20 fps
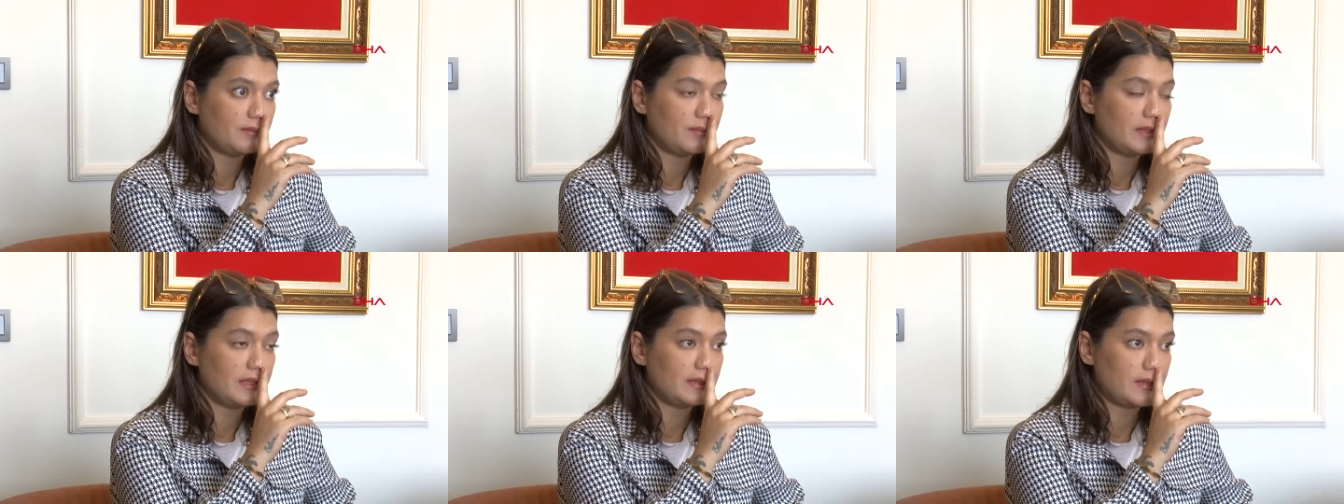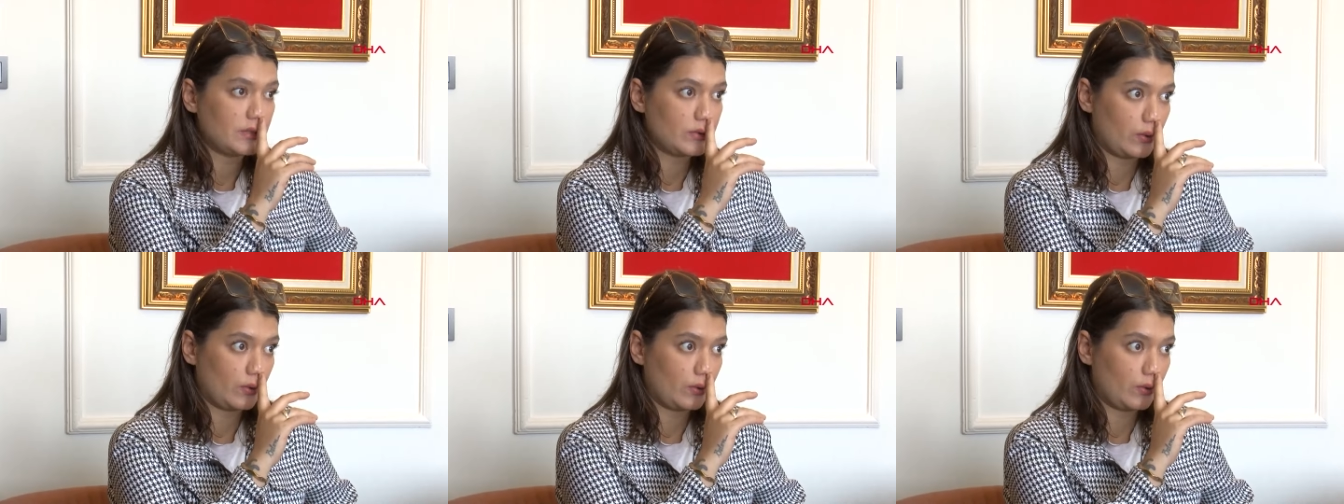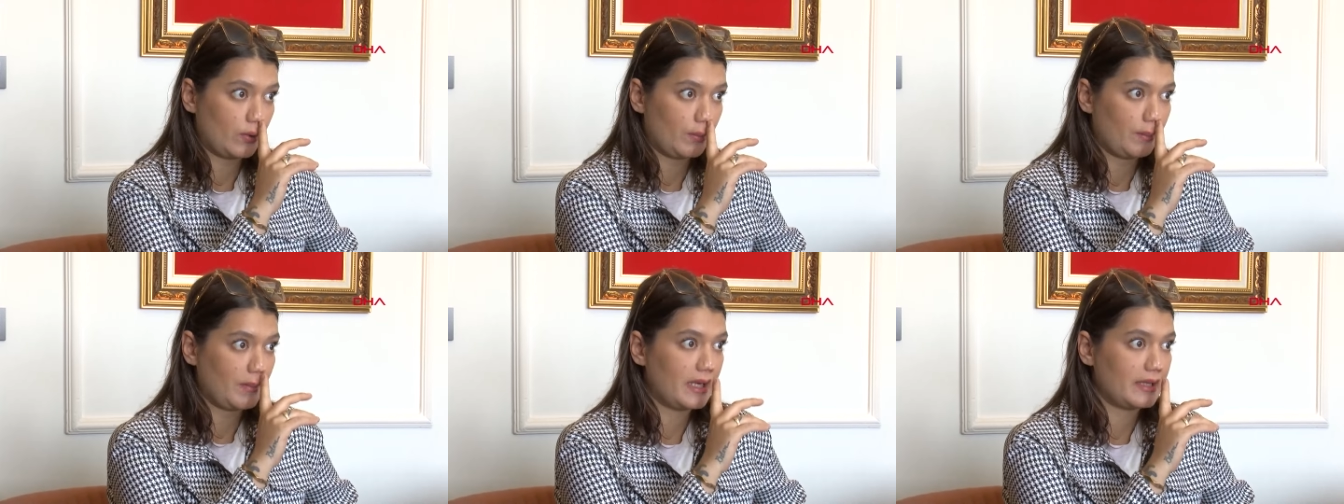Bir
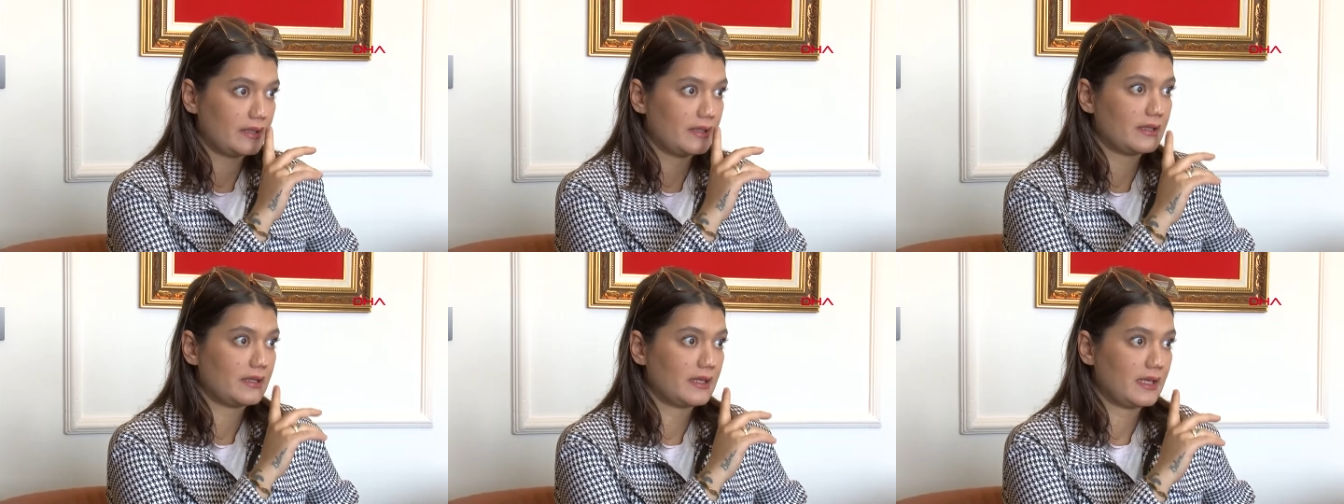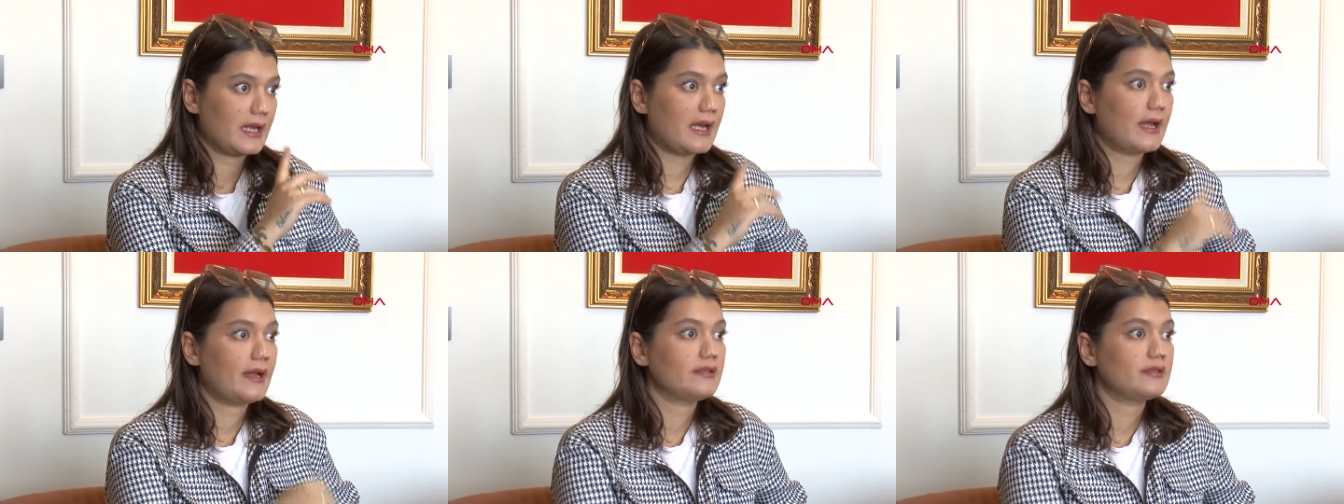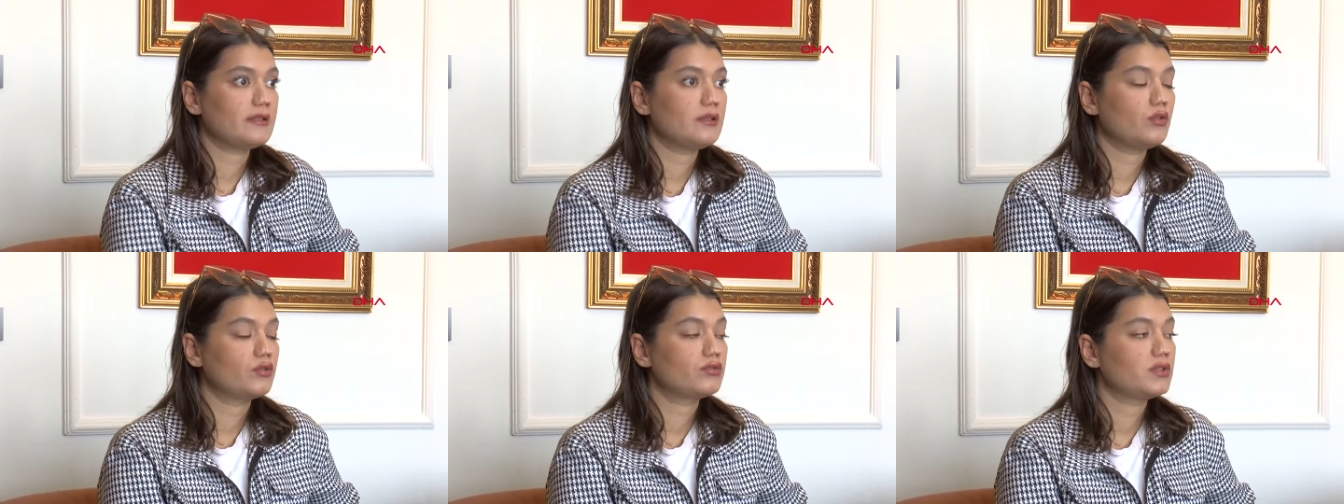çökük meydana
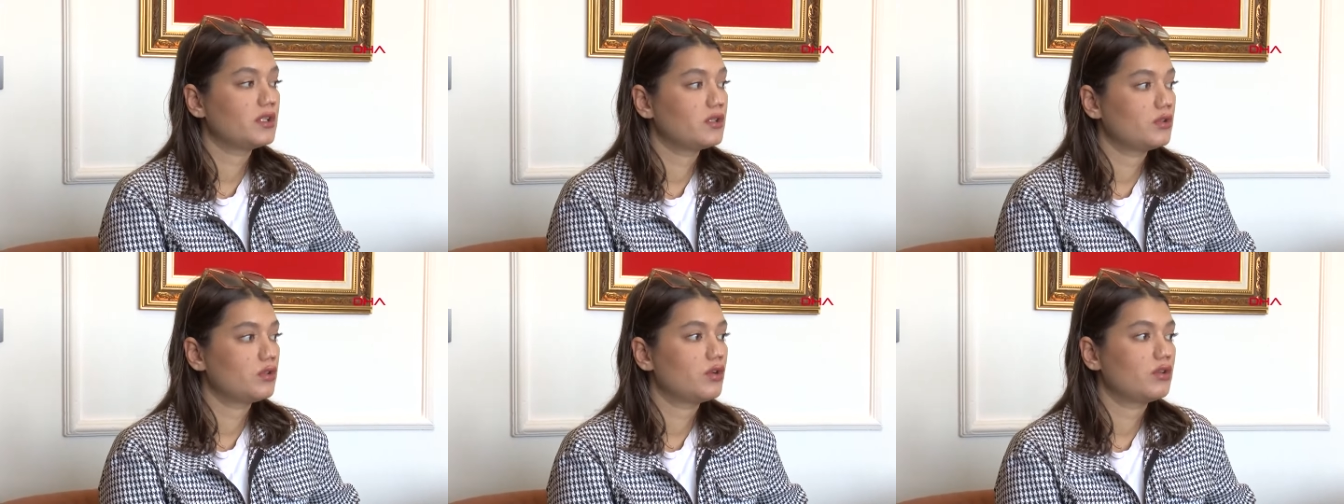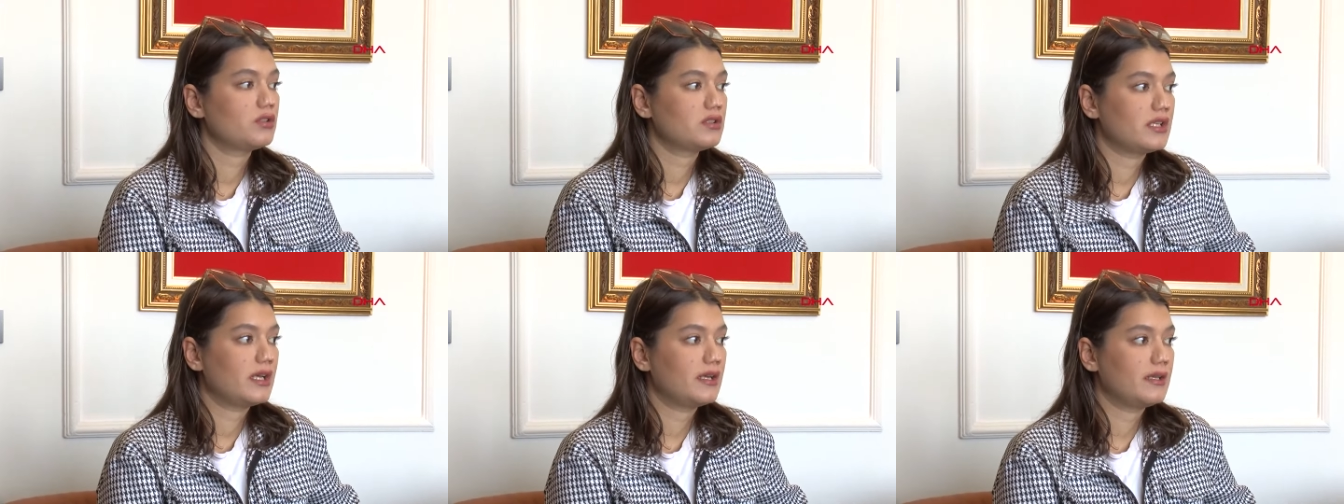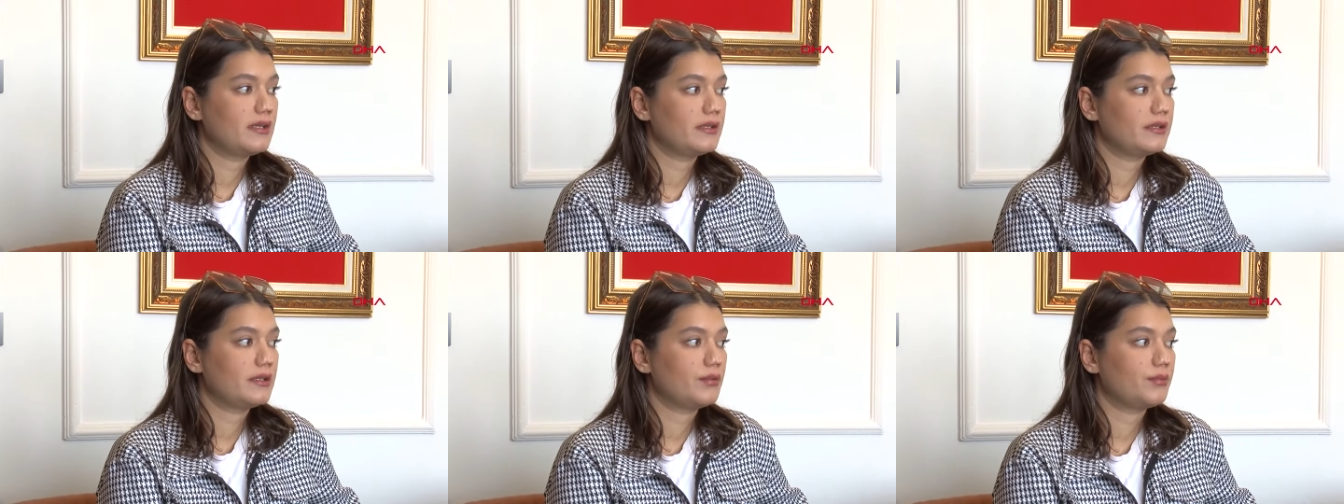geldi. Onların
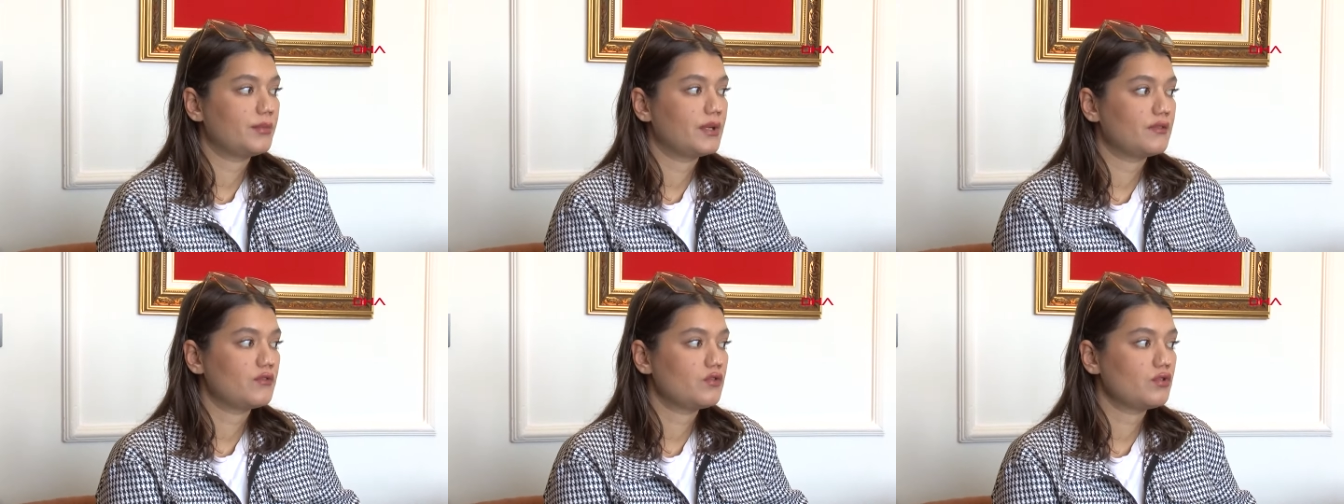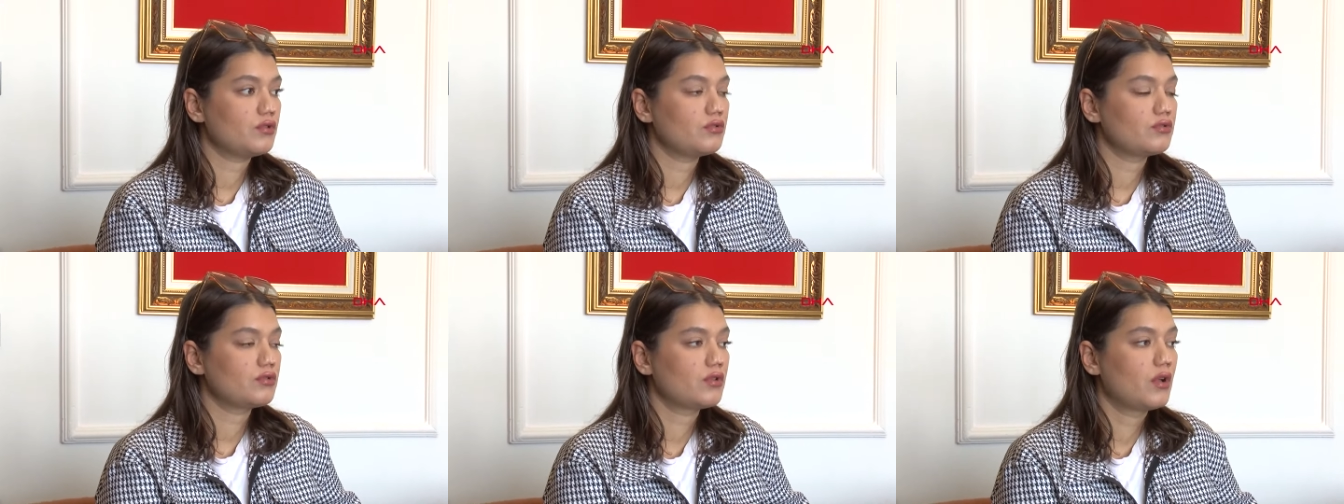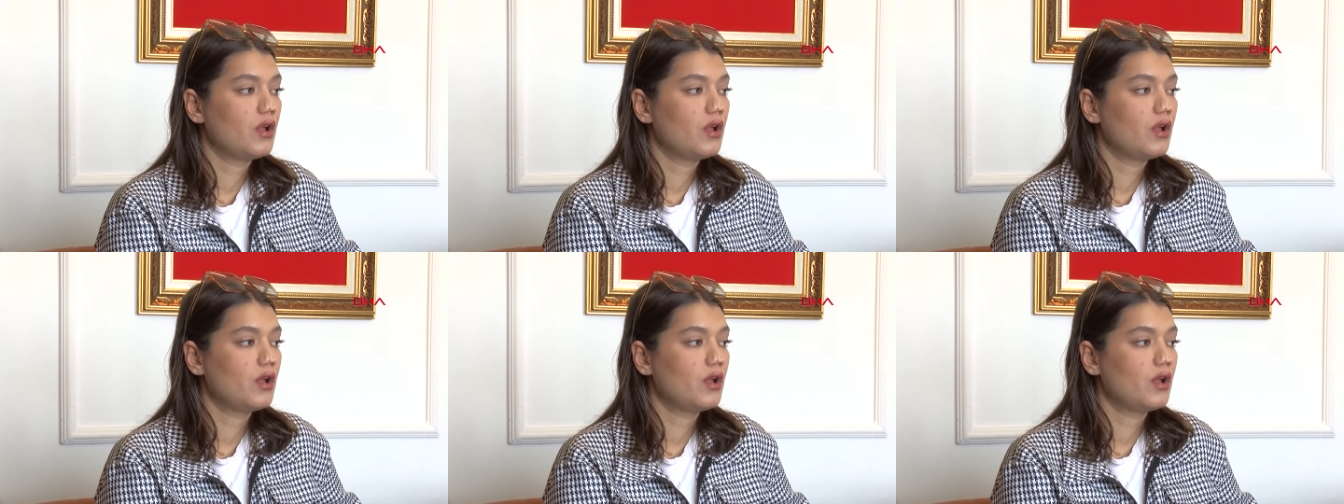görselleri de mevcut.